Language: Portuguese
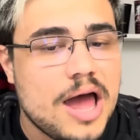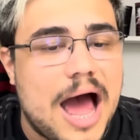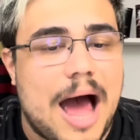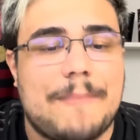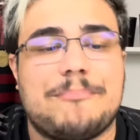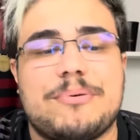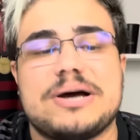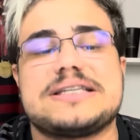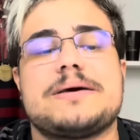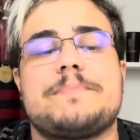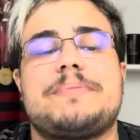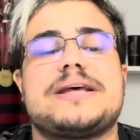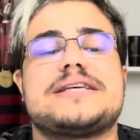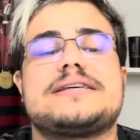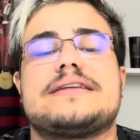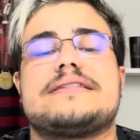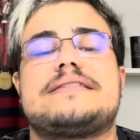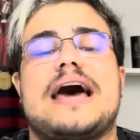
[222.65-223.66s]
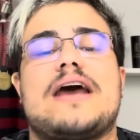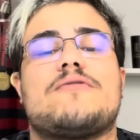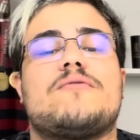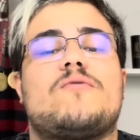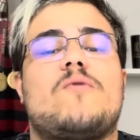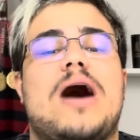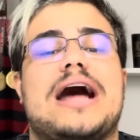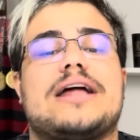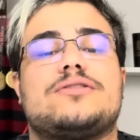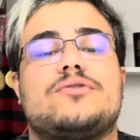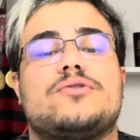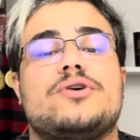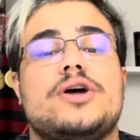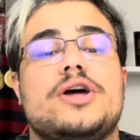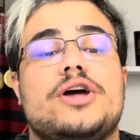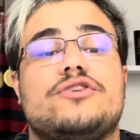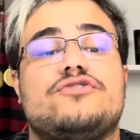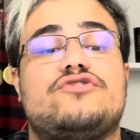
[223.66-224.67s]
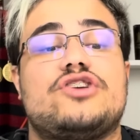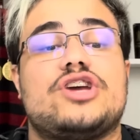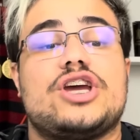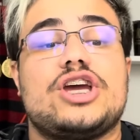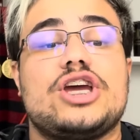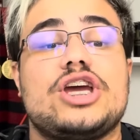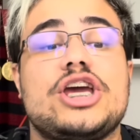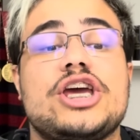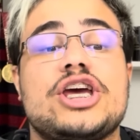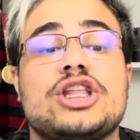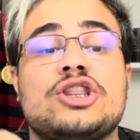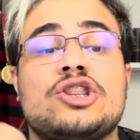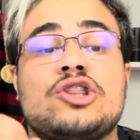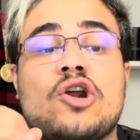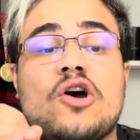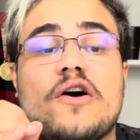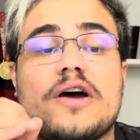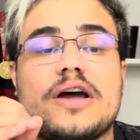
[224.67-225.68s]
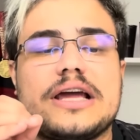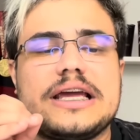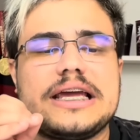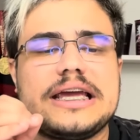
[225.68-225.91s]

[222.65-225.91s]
após apresentar um quadro de hidro...